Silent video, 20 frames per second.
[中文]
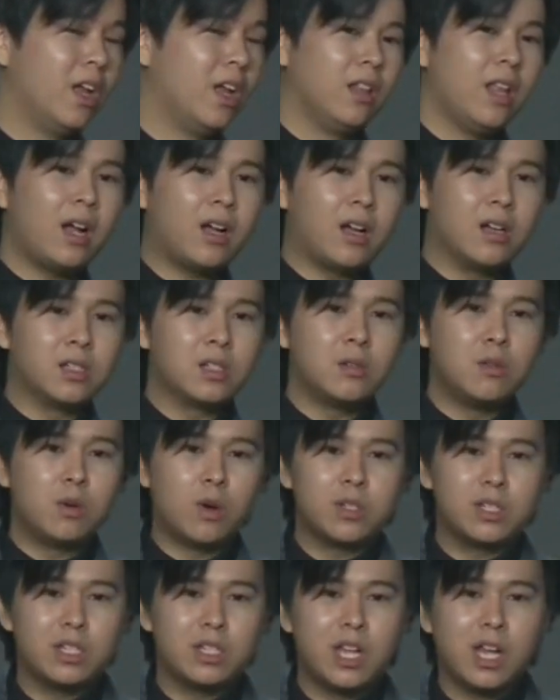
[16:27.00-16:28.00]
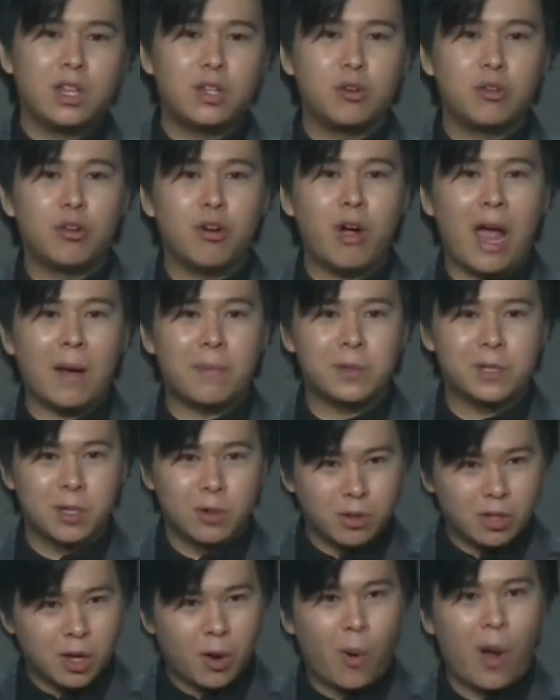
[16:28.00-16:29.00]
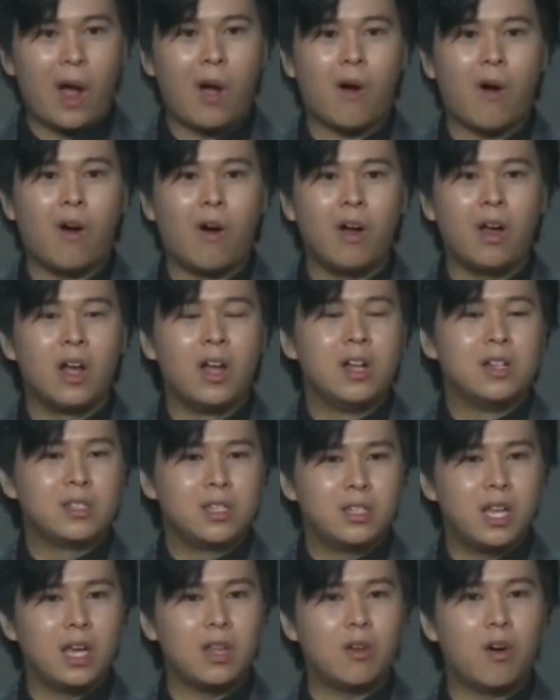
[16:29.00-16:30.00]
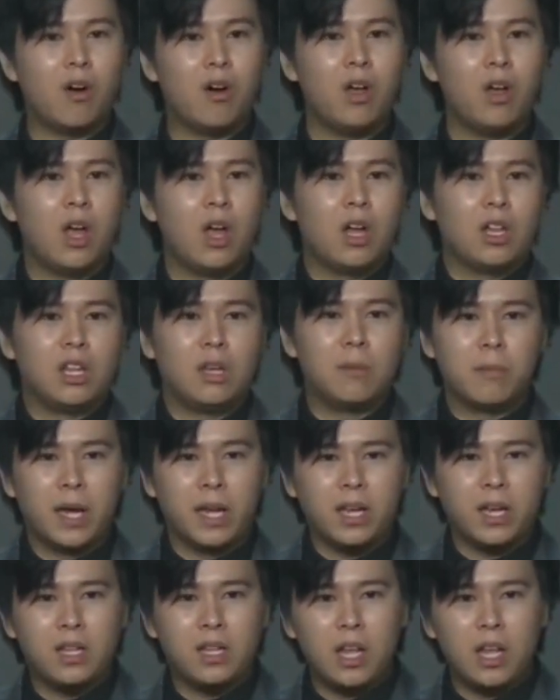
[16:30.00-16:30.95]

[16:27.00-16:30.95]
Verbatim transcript: 那可是如果今天你用 Absolute 的话哦，今天哦，你每一